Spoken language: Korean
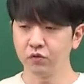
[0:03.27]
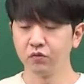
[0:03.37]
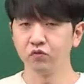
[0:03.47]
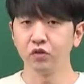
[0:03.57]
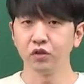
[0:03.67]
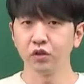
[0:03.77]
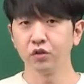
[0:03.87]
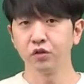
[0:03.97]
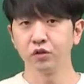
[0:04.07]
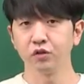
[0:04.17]
공무원
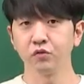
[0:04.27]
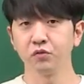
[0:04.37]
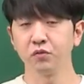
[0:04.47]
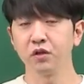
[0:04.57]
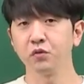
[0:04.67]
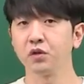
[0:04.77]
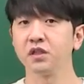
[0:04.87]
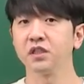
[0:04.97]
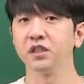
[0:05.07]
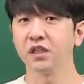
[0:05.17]
영어를 공부하고
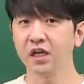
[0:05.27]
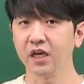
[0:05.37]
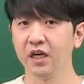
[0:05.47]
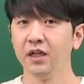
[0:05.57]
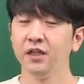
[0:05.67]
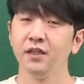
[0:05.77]
계시는데